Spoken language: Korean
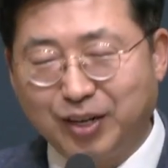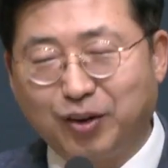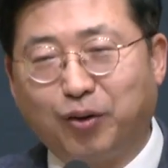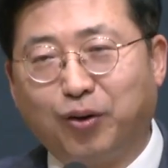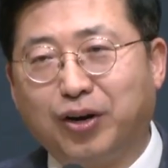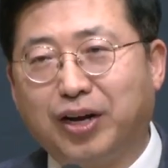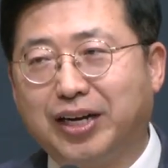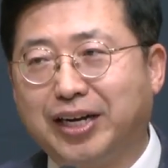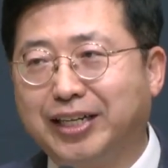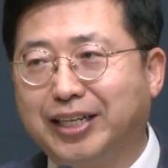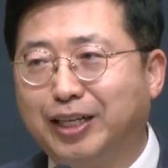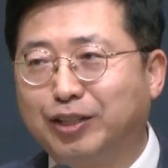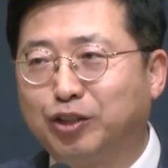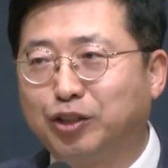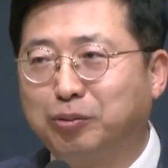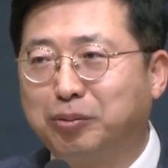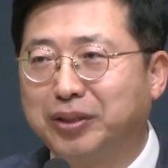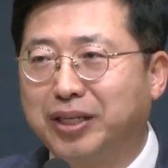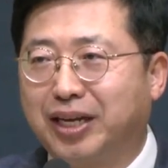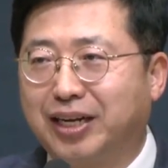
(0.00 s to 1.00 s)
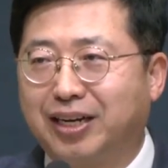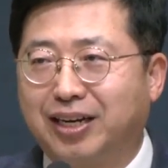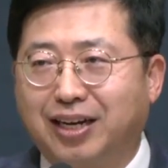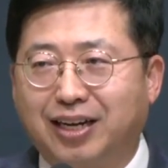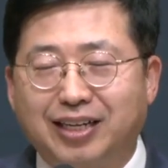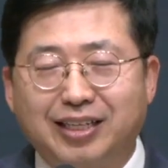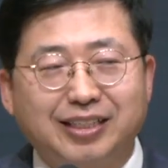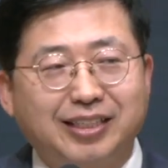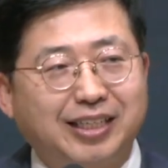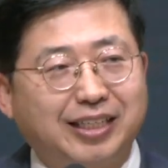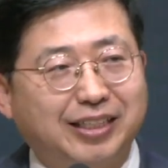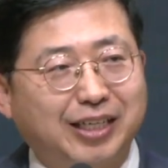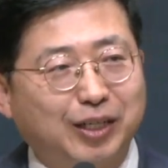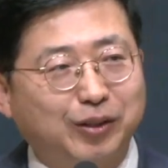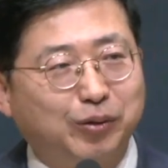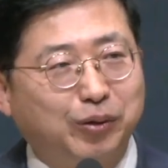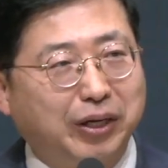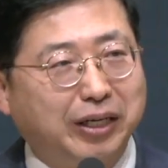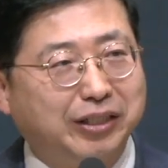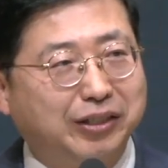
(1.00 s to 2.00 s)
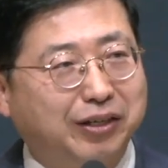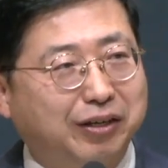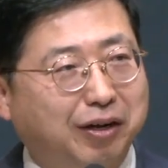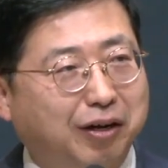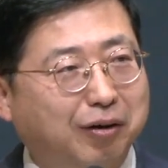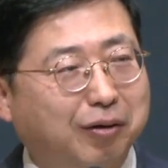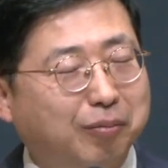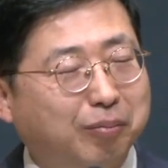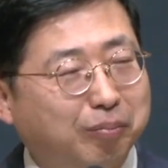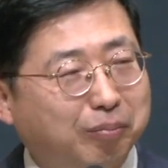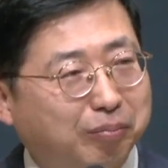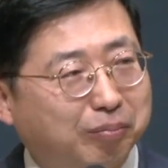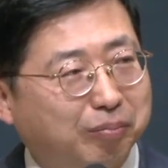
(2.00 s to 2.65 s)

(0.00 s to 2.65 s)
올 한해 예수님을 따라 세상 속에서